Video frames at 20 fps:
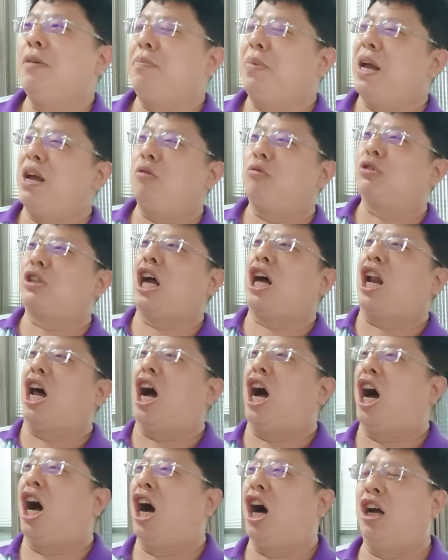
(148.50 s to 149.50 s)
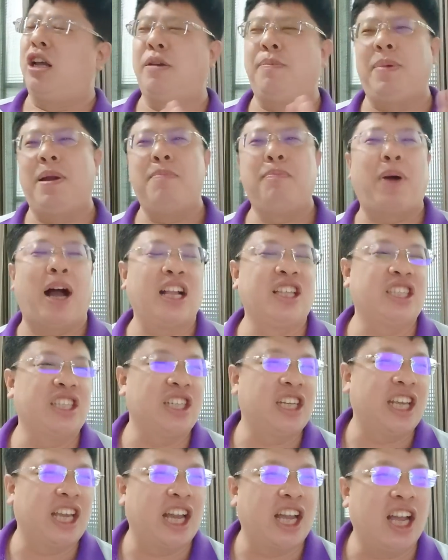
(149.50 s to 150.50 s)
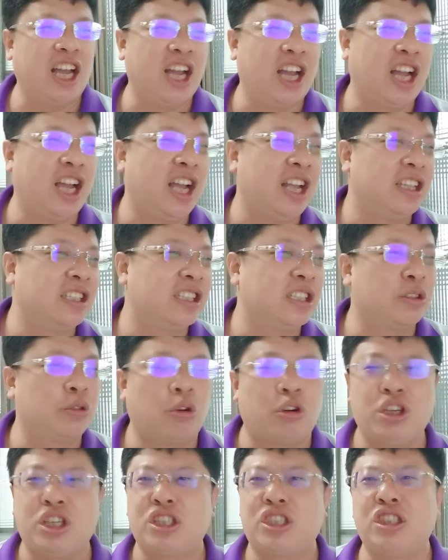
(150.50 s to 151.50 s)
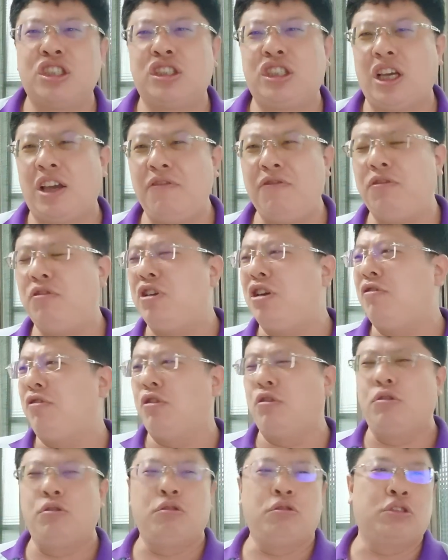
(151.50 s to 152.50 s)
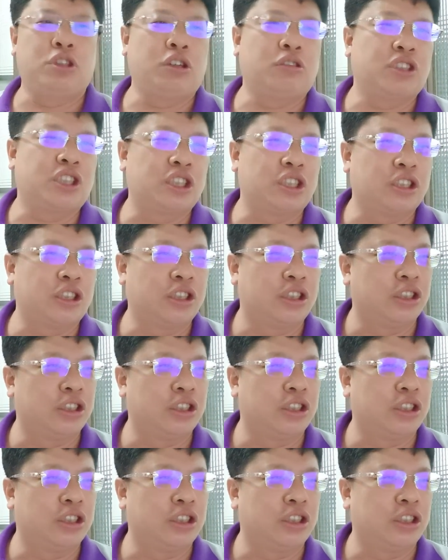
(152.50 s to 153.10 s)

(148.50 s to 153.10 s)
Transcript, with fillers: 一边武大郎，一边潘金莲，之所以是奸夫淫妇，就是